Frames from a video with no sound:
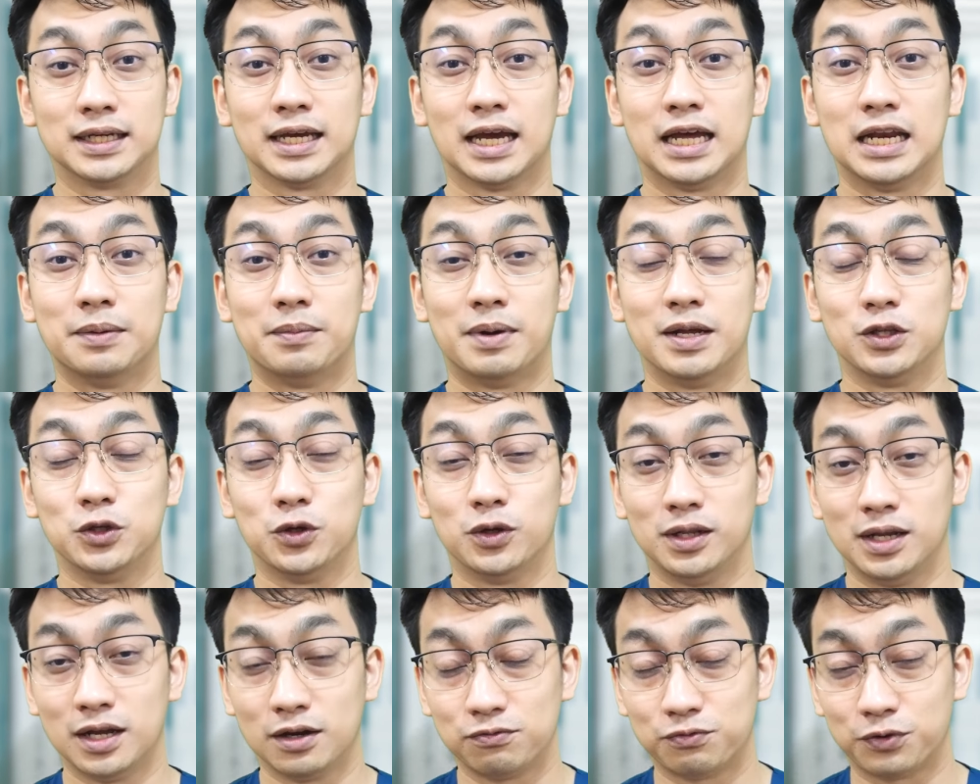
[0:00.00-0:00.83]
Kaya naman
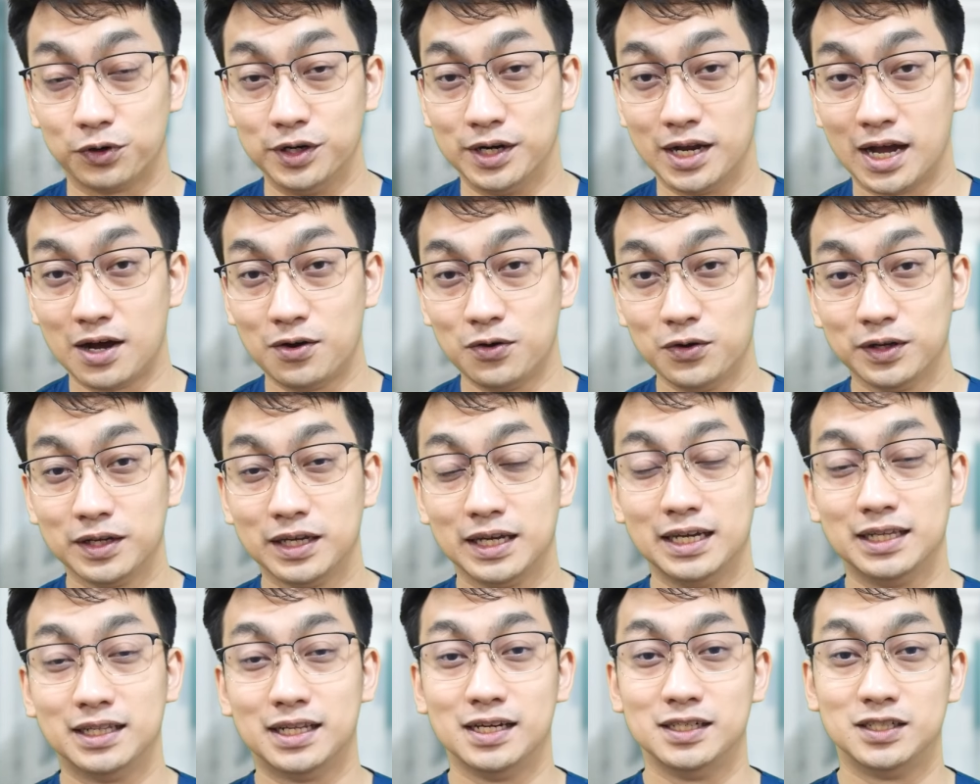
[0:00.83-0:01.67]
yun lang for now,
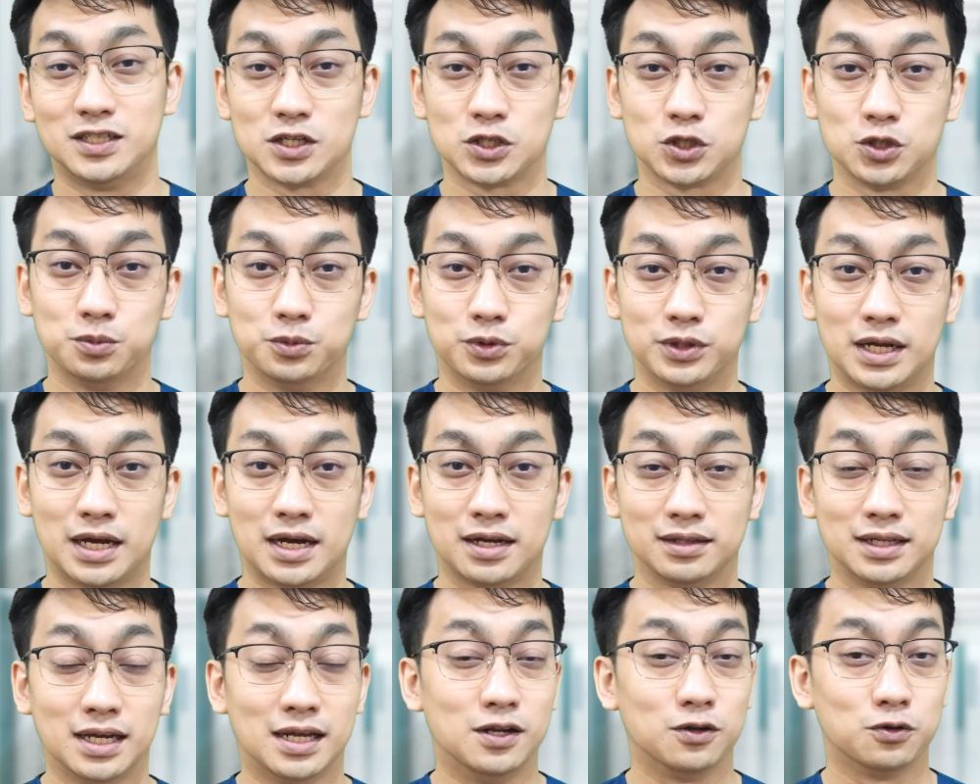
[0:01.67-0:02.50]
i-digest nyo muna
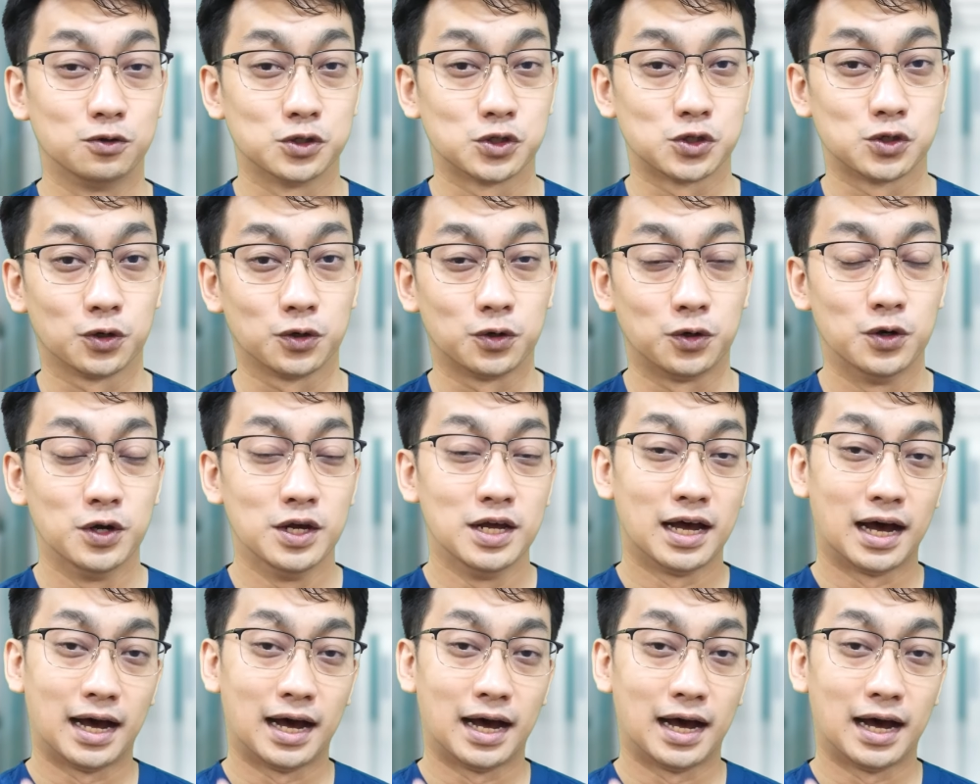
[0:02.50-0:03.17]
dahil ang gusto ko